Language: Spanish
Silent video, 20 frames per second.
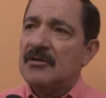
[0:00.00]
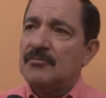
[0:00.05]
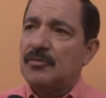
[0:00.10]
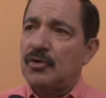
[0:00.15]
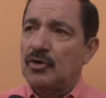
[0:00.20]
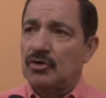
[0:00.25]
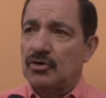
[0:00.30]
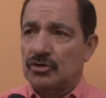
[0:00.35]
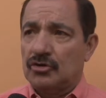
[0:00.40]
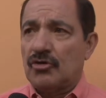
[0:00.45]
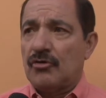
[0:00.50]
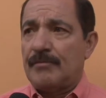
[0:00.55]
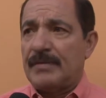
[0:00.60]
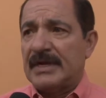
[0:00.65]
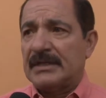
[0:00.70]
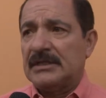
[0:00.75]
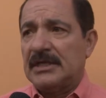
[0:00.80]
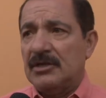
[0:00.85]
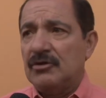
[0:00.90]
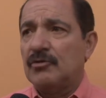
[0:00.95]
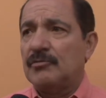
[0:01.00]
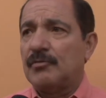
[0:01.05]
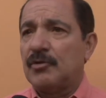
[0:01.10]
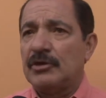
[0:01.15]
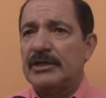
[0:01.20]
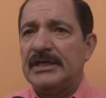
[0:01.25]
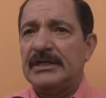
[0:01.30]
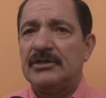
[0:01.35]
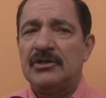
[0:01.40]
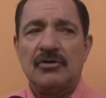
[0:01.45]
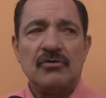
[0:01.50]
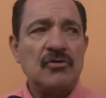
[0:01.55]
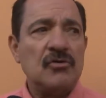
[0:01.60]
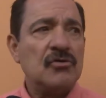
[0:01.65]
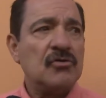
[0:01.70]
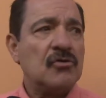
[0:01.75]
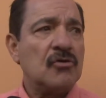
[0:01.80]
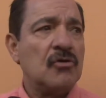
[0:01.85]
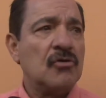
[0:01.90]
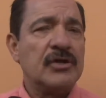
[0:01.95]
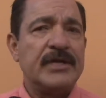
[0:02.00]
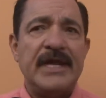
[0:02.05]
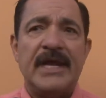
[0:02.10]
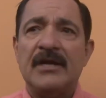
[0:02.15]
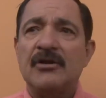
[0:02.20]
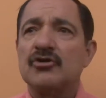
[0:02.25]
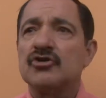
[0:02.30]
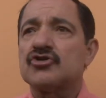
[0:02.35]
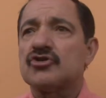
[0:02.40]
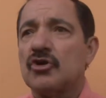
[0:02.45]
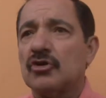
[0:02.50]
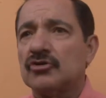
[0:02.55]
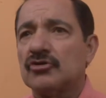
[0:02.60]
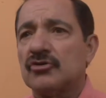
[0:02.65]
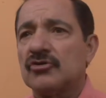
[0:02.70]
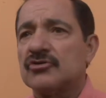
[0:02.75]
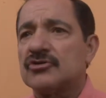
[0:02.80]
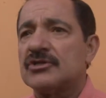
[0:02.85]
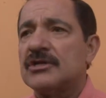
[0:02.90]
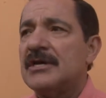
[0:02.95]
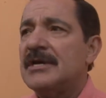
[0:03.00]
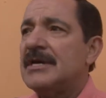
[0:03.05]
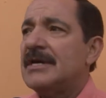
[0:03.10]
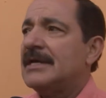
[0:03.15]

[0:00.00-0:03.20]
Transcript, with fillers: por otro partido político con quien nosotros